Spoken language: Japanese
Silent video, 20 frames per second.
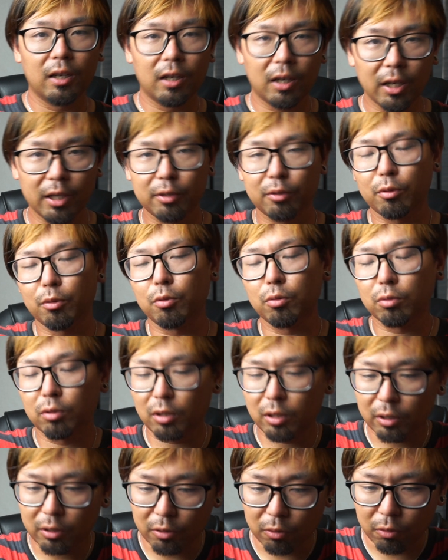はい、ということ
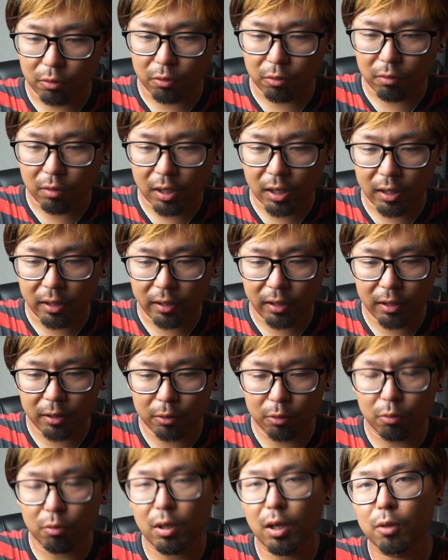で今日は、
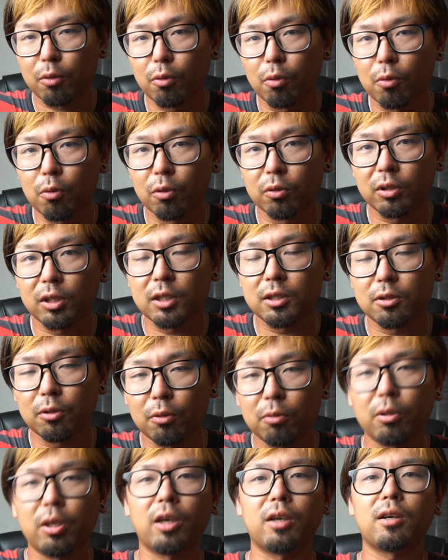えー、動画校コンテスト
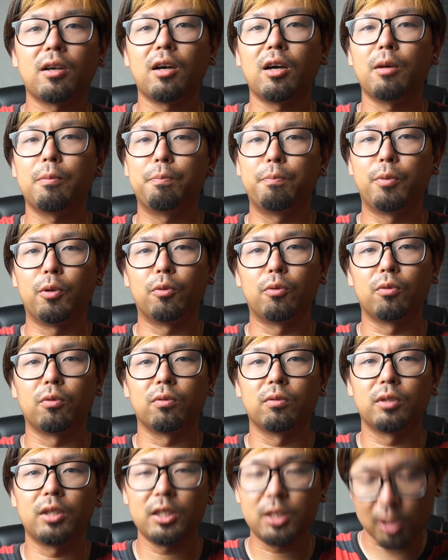の結果発
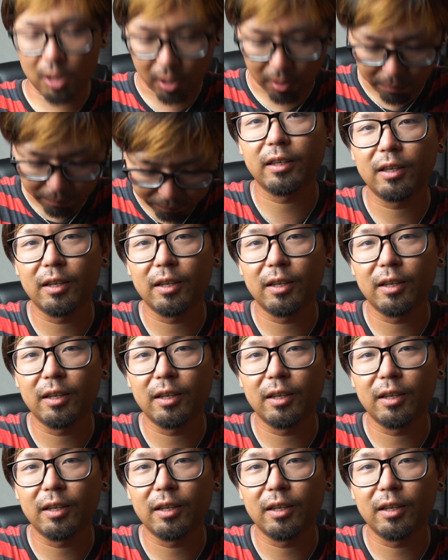表でした。